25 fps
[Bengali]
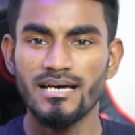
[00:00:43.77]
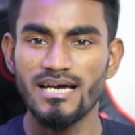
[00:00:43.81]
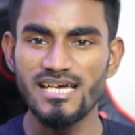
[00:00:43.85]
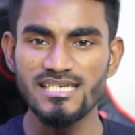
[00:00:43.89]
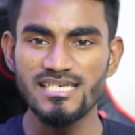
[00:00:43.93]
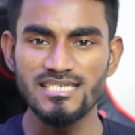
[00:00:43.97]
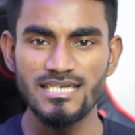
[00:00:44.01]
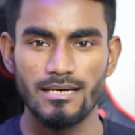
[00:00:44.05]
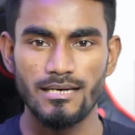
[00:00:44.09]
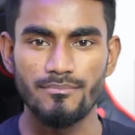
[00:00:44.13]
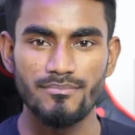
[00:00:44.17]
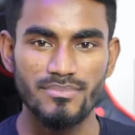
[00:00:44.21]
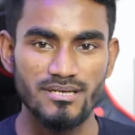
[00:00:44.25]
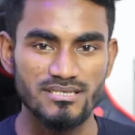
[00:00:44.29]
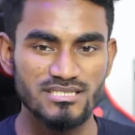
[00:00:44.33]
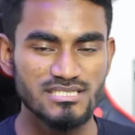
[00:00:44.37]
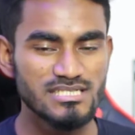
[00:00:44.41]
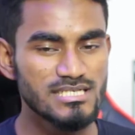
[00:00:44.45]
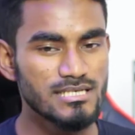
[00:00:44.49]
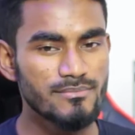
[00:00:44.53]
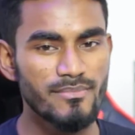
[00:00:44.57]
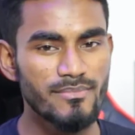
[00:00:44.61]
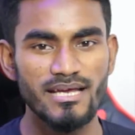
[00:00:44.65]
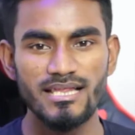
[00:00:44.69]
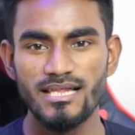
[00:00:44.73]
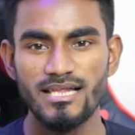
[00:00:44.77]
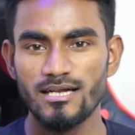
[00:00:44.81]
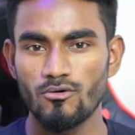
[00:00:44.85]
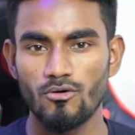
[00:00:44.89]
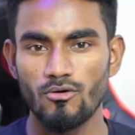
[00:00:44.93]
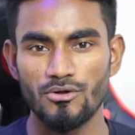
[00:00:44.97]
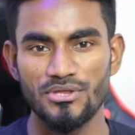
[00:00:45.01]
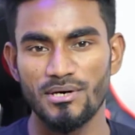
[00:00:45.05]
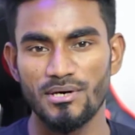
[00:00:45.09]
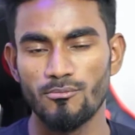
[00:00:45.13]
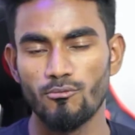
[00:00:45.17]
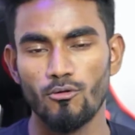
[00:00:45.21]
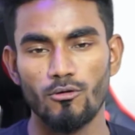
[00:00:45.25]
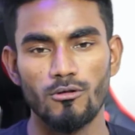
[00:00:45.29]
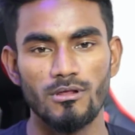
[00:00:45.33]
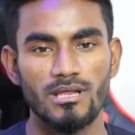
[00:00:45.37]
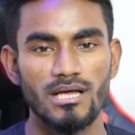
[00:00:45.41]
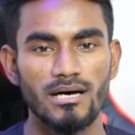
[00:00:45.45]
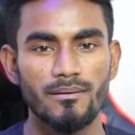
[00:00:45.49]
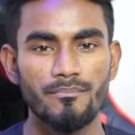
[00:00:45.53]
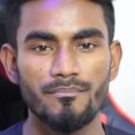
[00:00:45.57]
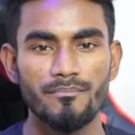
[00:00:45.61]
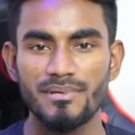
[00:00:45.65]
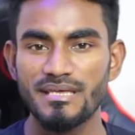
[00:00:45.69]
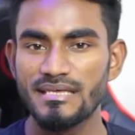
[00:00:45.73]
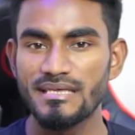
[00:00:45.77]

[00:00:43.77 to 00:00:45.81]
এই যে আমরা জিমেলের কথা বললাম